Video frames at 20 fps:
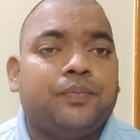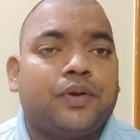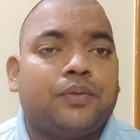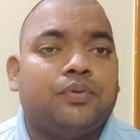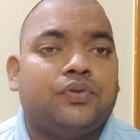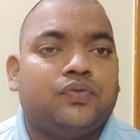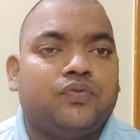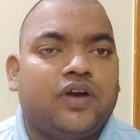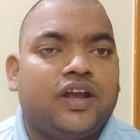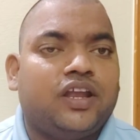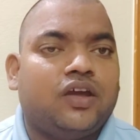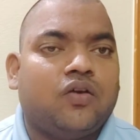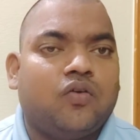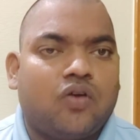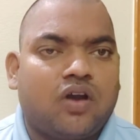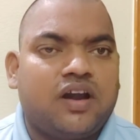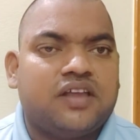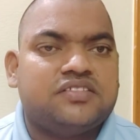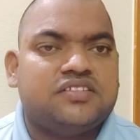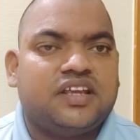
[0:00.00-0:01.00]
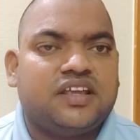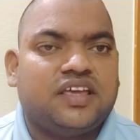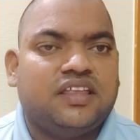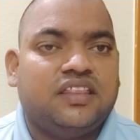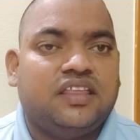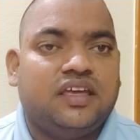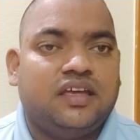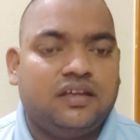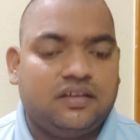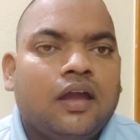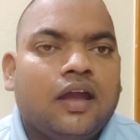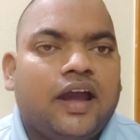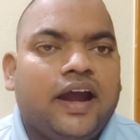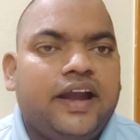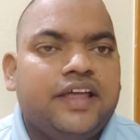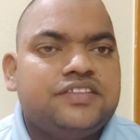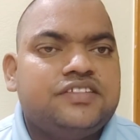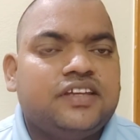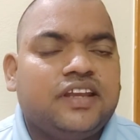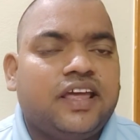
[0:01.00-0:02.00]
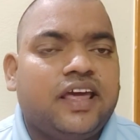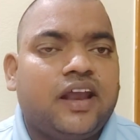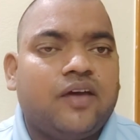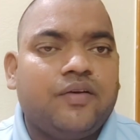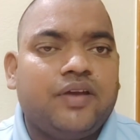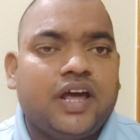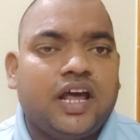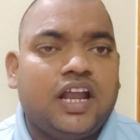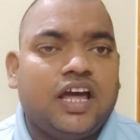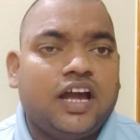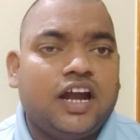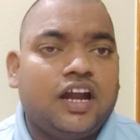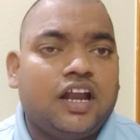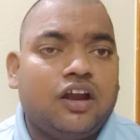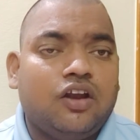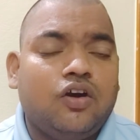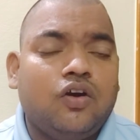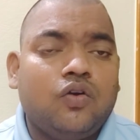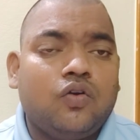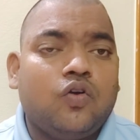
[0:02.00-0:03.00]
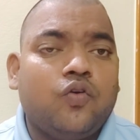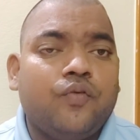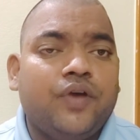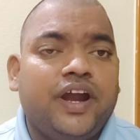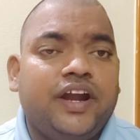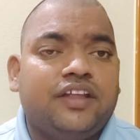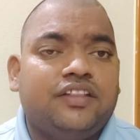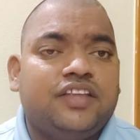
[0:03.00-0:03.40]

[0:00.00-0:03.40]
ప్రభుత్వాన్ని కోరడం జరిగింది గడిచిన ఇరవై నాలుగు గంటల్లో కువైటు